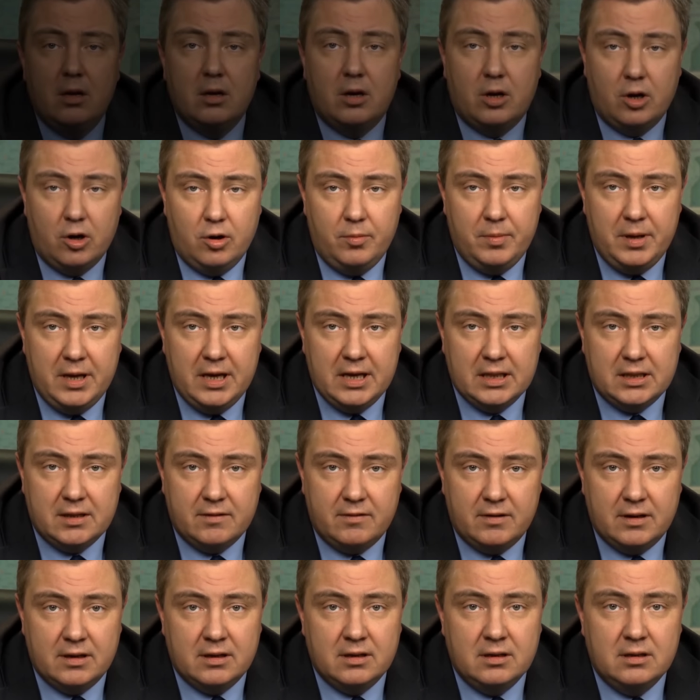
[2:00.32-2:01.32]
Кроме
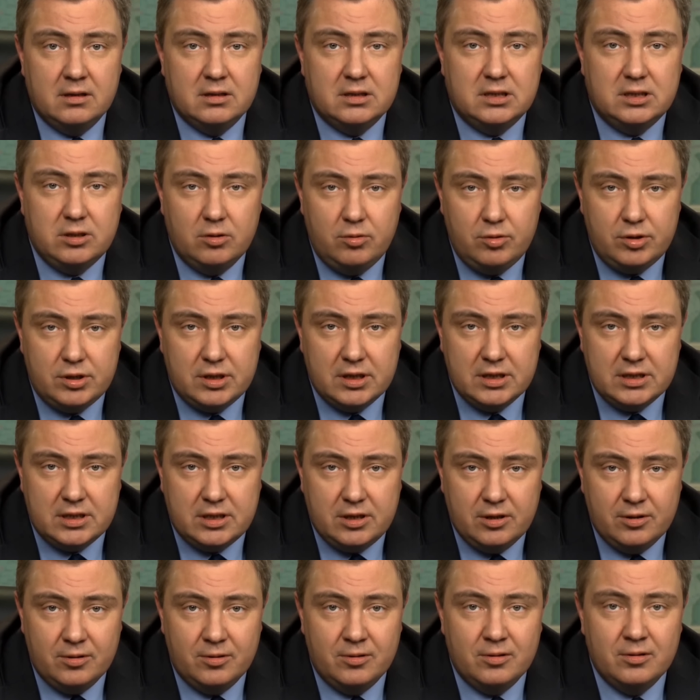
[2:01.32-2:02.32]
этого,
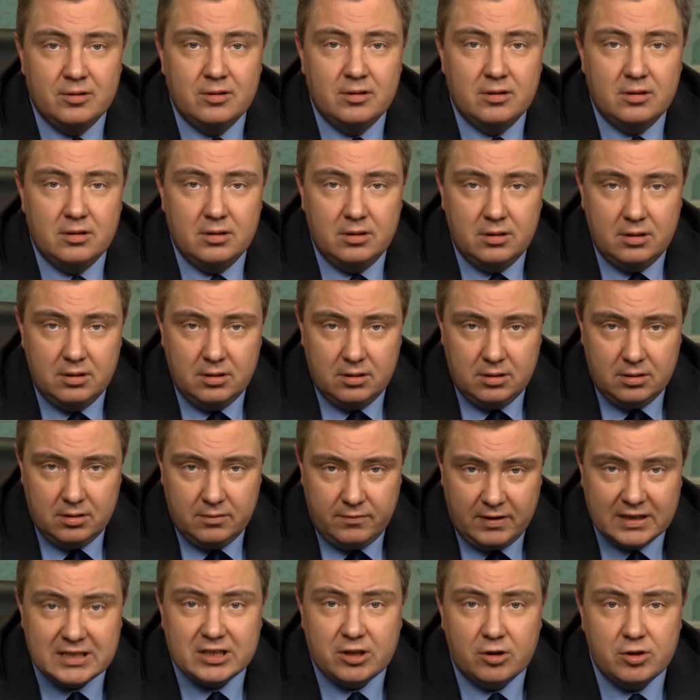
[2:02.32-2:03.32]
сущностью
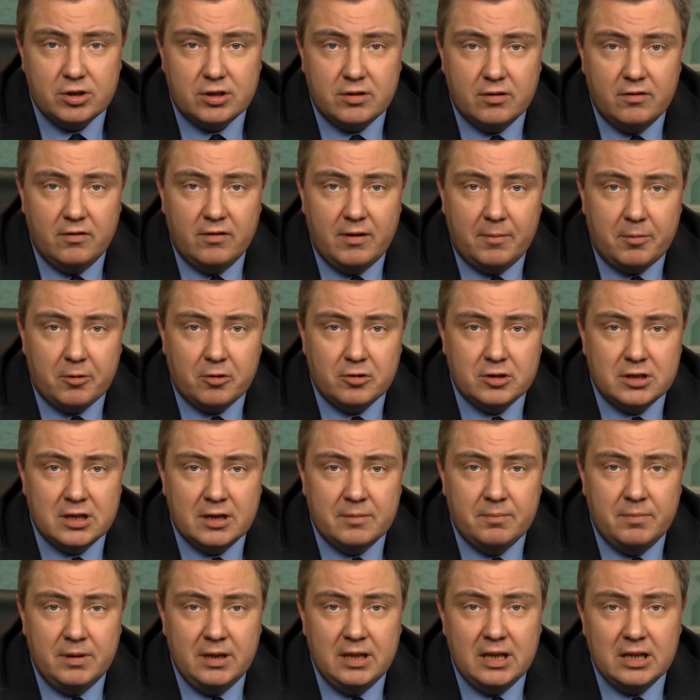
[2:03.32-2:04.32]
э, восточного
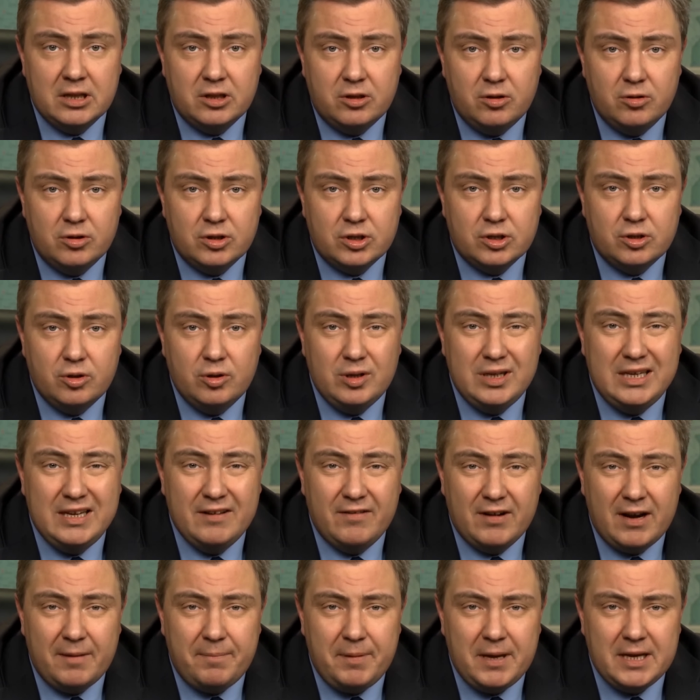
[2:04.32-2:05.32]
вопроса было то, что
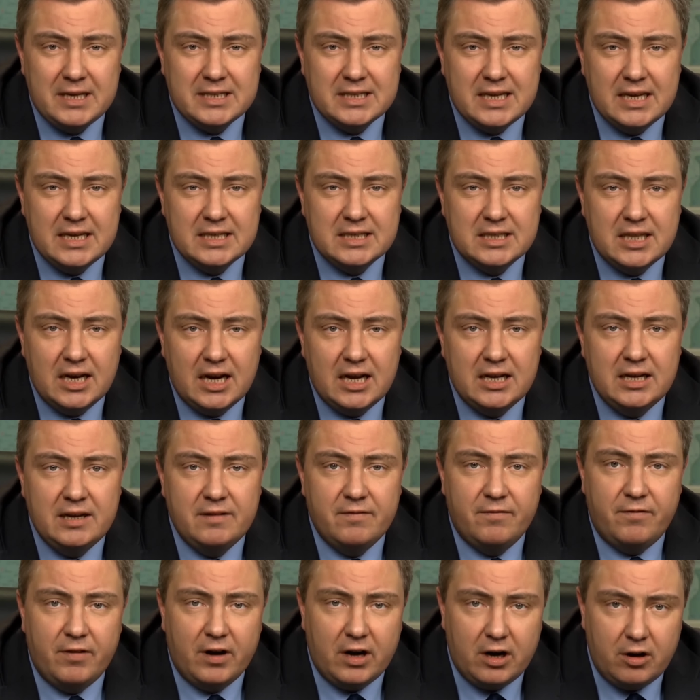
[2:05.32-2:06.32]
европейские
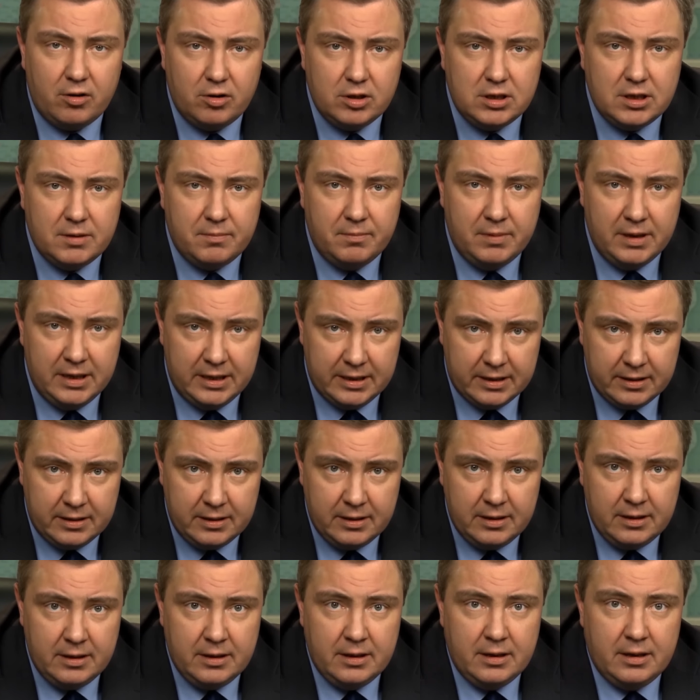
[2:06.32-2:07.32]
страны вроде бы
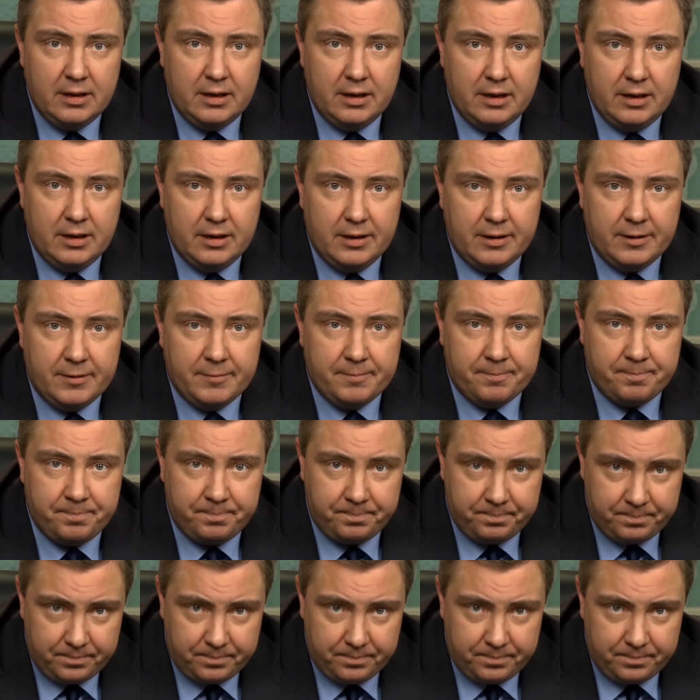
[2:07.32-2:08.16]
э,